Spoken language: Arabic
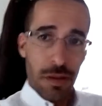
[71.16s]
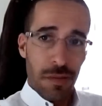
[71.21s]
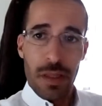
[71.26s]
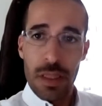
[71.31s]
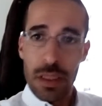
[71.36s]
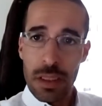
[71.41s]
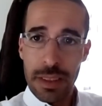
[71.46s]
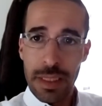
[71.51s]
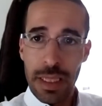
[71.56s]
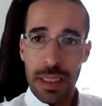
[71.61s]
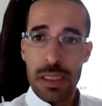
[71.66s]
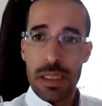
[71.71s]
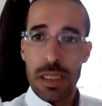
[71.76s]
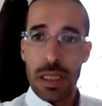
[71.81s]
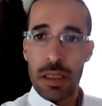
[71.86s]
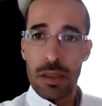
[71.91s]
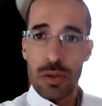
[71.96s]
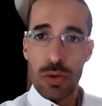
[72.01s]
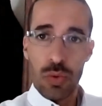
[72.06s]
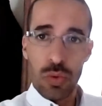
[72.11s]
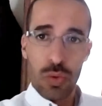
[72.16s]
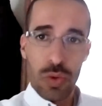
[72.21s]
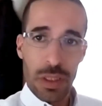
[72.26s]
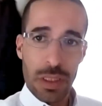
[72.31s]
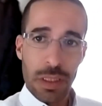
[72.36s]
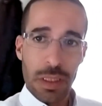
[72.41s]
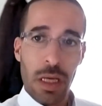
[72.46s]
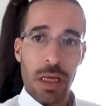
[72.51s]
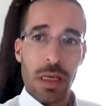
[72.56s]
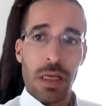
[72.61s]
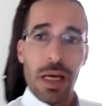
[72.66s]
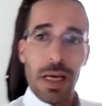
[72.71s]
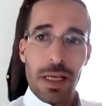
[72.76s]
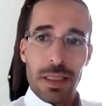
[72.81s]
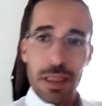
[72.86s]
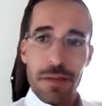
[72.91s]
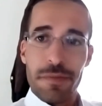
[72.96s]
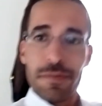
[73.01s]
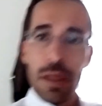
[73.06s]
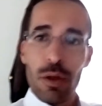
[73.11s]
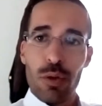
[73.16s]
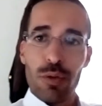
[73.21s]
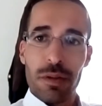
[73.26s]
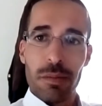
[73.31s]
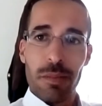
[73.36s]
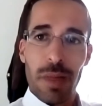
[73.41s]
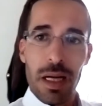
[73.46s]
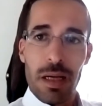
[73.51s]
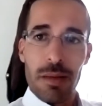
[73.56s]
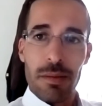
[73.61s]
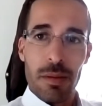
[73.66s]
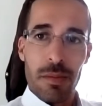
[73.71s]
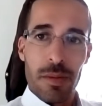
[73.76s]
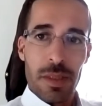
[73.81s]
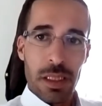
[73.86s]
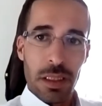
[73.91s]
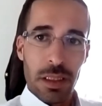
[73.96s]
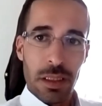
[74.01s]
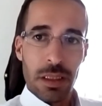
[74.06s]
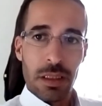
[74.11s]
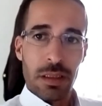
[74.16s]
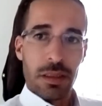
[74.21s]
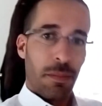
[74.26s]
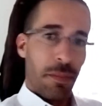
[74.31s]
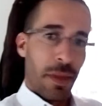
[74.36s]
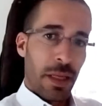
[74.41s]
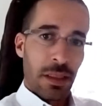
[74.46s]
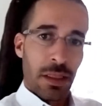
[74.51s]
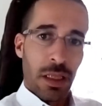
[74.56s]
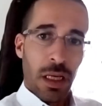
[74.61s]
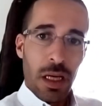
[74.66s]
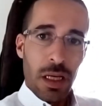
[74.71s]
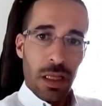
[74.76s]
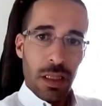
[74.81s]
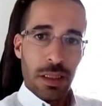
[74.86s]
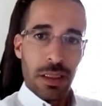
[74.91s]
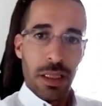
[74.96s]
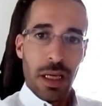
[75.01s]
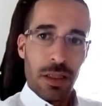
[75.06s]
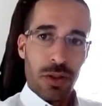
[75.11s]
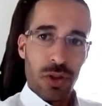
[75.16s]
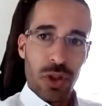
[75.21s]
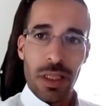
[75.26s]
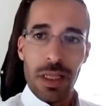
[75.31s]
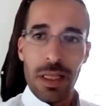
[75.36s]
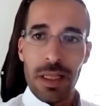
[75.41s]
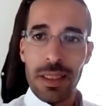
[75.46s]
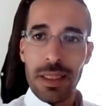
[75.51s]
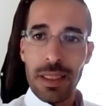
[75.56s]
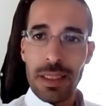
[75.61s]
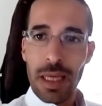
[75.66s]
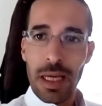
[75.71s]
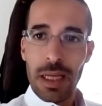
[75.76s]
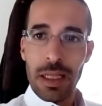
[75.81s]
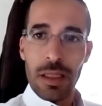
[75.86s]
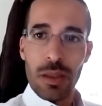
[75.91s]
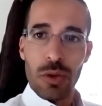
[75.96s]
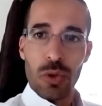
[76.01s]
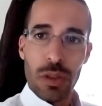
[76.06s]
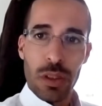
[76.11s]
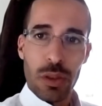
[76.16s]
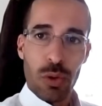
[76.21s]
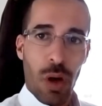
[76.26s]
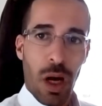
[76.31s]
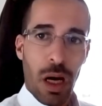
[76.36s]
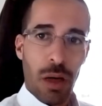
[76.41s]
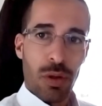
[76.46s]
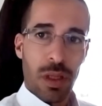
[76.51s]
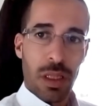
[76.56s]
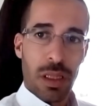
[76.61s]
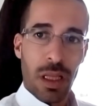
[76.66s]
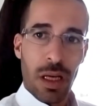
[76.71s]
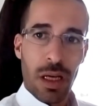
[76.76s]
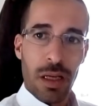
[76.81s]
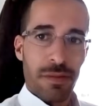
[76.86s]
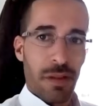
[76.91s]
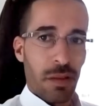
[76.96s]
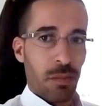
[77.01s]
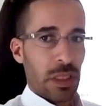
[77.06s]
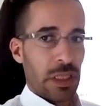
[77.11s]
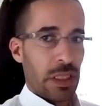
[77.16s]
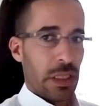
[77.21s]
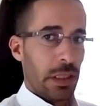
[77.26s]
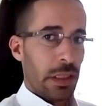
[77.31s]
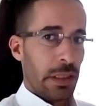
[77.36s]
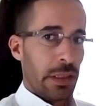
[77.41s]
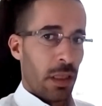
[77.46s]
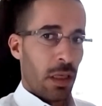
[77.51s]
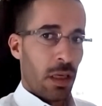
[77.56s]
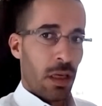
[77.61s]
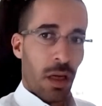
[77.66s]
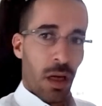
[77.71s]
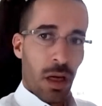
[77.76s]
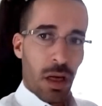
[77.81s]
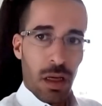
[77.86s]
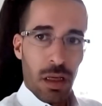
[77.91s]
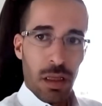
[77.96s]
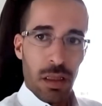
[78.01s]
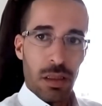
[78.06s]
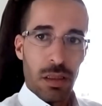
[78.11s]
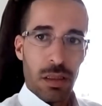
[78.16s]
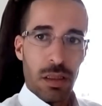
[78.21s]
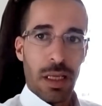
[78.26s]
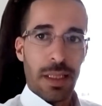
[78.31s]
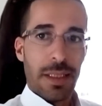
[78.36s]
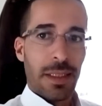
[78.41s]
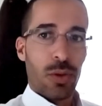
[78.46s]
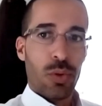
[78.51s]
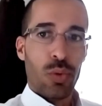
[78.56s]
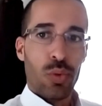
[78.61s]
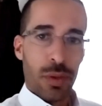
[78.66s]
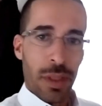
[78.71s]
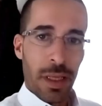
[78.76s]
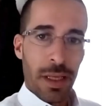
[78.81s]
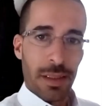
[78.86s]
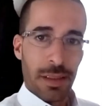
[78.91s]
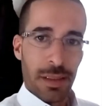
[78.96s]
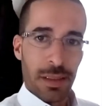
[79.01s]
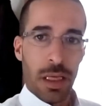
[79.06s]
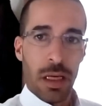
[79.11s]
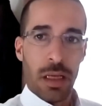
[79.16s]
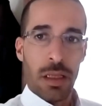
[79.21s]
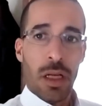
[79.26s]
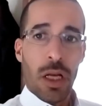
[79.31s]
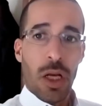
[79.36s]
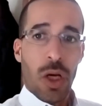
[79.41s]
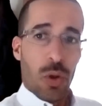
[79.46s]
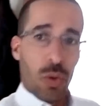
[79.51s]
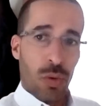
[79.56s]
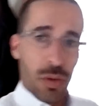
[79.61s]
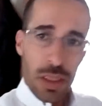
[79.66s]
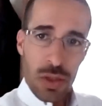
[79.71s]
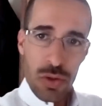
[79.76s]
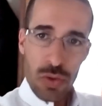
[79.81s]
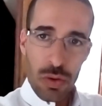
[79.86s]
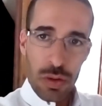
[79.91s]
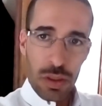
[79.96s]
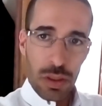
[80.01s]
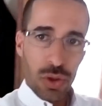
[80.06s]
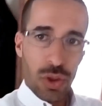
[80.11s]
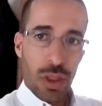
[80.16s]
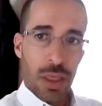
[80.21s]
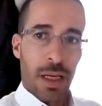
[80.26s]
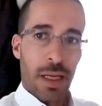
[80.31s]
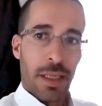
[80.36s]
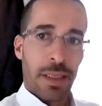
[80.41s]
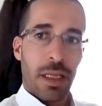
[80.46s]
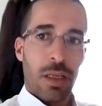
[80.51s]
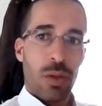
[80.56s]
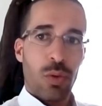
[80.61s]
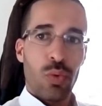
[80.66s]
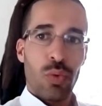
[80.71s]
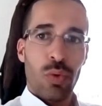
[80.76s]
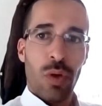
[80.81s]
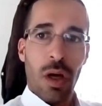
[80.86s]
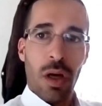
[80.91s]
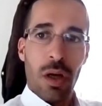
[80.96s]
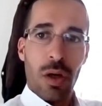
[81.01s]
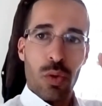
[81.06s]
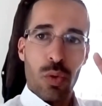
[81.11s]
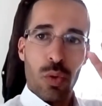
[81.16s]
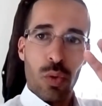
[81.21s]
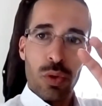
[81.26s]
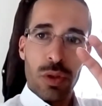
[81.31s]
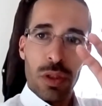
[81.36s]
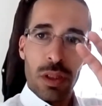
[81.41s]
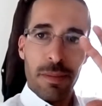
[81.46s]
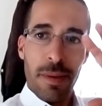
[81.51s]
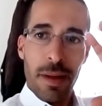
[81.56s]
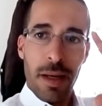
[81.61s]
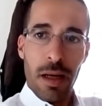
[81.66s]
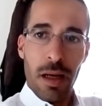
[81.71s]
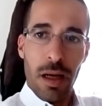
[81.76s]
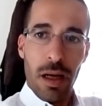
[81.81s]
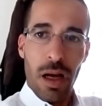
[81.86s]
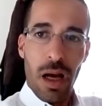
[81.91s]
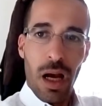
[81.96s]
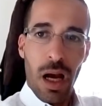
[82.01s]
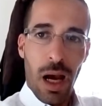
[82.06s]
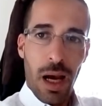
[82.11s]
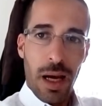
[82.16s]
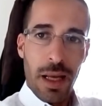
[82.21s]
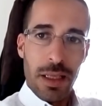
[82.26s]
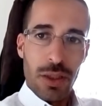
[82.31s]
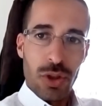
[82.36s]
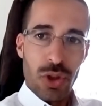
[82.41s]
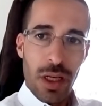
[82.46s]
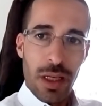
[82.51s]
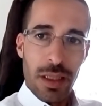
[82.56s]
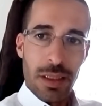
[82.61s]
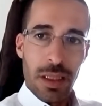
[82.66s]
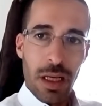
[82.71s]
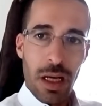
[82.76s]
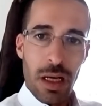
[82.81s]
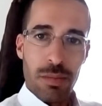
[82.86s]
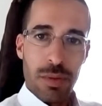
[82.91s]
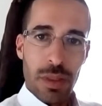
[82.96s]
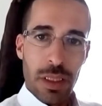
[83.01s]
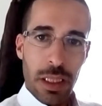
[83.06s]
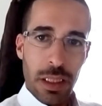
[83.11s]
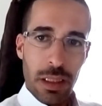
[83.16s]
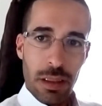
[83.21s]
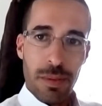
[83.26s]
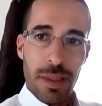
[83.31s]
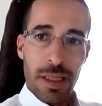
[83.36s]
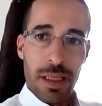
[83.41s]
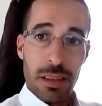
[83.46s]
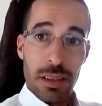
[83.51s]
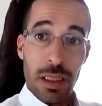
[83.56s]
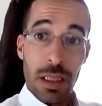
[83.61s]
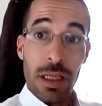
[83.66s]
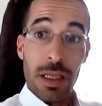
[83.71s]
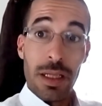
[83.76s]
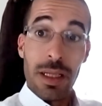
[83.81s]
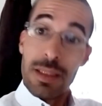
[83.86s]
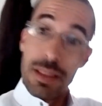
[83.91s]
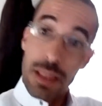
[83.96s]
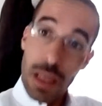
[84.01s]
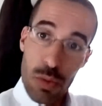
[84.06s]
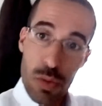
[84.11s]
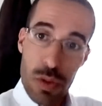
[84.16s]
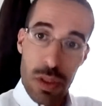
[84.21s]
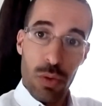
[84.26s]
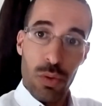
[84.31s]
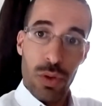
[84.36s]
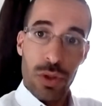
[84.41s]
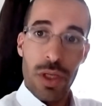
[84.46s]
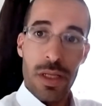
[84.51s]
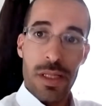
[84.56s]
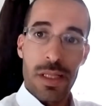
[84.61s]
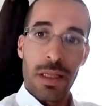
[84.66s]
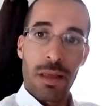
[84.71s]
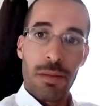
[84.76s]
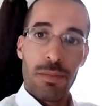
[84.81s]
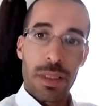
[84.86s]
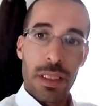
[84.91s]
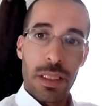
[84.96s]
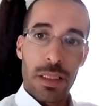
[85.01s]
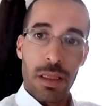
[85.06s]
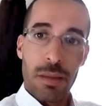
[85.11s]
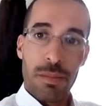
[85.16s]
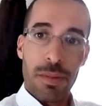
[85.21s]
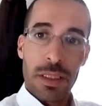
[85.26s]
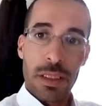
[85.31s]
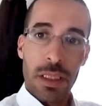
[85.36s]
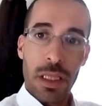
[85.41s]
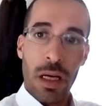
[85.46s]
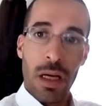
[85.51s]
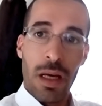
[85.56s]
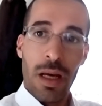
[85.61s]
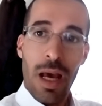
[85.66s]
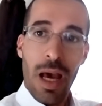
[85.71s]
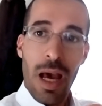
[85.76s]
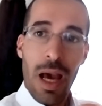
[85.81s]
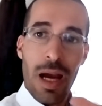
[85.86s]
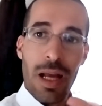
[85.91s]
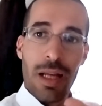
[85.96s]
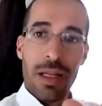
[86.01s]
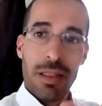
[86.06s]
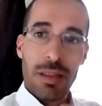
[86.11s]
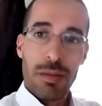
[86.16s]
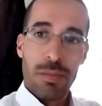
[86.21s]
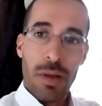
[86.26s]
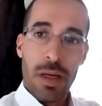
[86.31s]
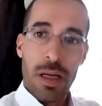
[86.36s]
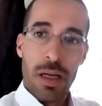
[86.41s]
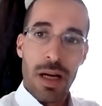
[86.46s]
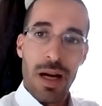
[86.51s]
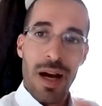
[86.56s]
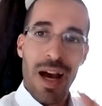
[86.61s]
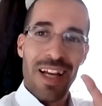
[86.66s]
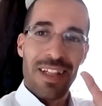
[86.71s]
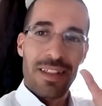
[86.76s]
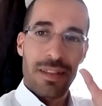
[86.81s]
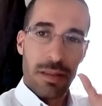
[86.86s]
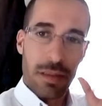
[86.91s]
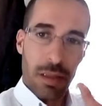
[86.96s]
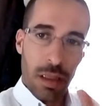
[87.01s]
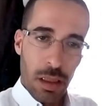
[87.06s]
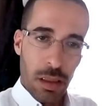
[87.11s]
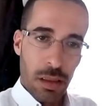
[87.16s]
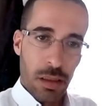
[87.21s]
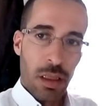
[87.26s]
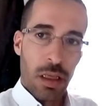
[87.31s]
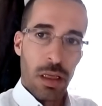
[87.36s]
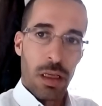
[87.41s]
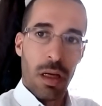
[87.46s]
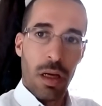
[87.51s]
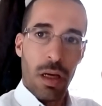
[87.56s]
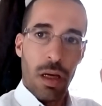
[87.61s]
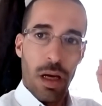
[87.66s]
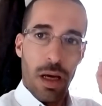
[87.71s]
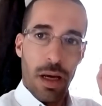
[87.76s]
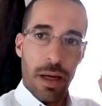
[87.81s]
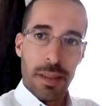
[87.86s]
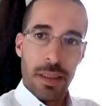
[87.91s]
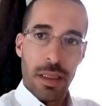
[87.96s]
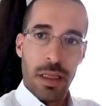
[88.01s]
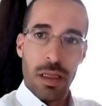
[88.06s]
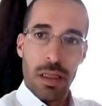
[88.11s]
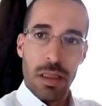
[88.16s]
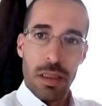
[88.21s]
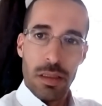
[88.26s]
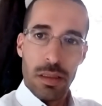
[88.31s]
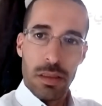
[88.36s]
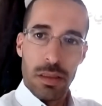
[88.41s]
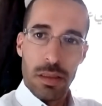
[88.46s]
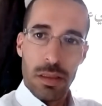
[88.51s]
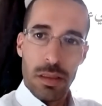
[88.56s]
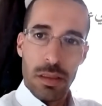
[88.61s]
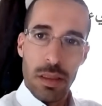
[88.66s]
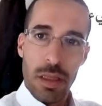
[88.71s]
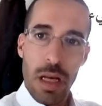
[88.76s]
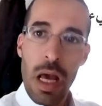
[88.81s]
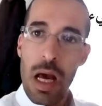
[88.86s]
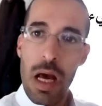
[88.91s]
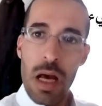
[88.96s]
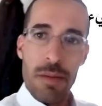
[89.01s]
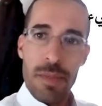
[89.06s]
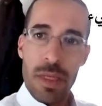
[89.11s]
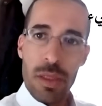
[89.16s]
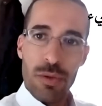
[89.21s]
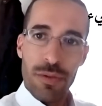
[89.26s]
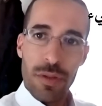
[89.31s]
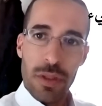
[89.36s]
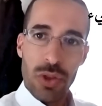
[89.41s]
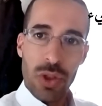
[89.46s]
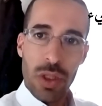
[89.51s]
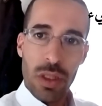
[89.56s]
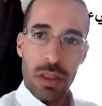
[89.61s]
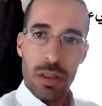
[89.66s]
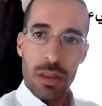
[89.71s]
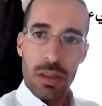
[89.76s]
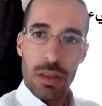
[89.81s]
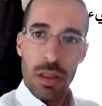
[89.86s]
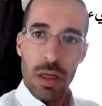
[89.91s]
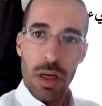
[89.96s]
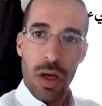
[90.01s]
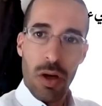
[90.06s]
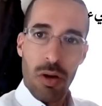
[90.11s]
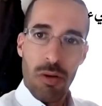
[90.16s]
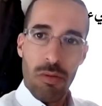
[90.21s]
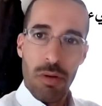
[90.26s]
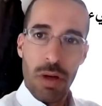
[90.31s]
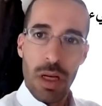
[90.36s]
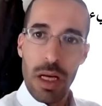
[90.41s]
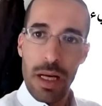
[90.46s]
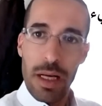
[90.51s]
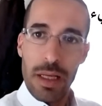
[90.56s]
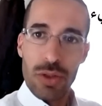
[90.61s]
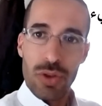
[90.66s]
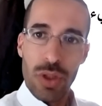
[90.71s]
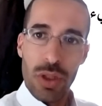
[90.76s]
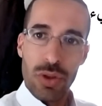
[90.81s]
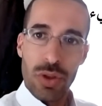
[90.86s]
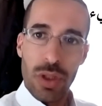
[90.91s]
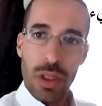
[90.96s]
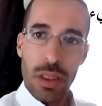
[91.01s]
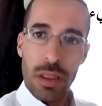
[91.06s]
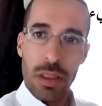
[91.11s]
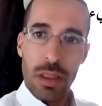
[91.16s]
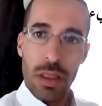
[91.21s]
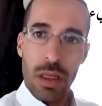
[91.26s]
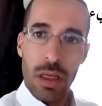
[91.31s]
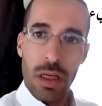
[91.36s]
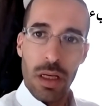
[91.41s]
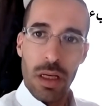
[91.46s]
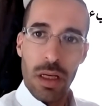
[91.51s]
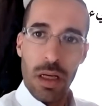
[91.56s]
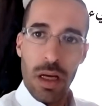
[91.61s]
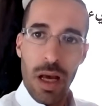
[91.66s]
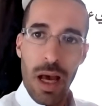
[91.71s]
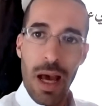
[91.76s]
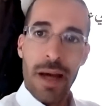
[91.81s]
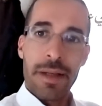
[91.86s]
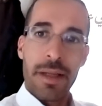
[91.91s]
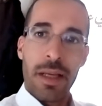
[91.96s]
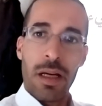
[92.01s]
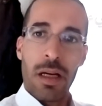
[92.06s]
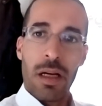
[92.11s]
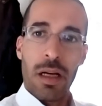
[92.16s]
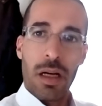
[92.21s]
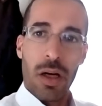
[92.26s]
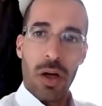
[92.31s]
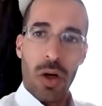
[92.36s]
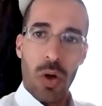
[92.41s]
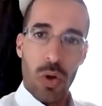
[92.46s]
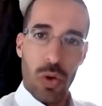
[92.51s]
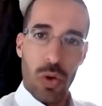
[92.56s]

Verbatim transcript: رفضت الكنيسة الأرثوذكسية دفنه في مقابر المسيحيين طبعا للجدل الذي كان يثيره حول الثقافة المسيحية آه، اليونانية هنا يزور الإشارة أنه كتب على شاهد قبره العبارة التالية التي أوصى هو شخصيا بكتابتها العبارة التالية أنا لا آمل في شيء ولا أخشى شيء أنا